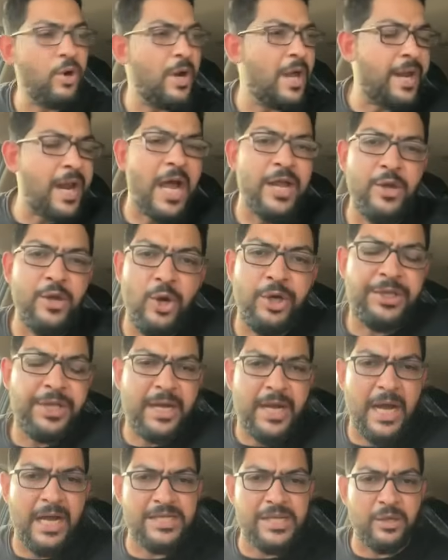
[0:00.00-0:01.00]
قلنا
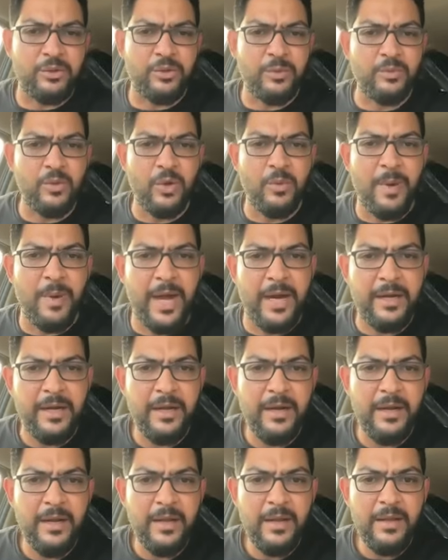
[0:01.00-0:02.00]
راجعوا ام
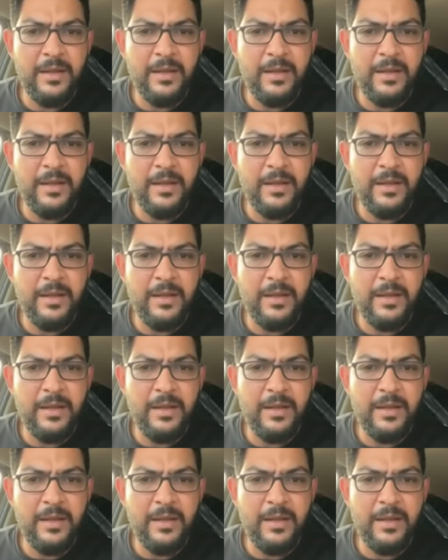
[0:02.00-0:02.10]
درمان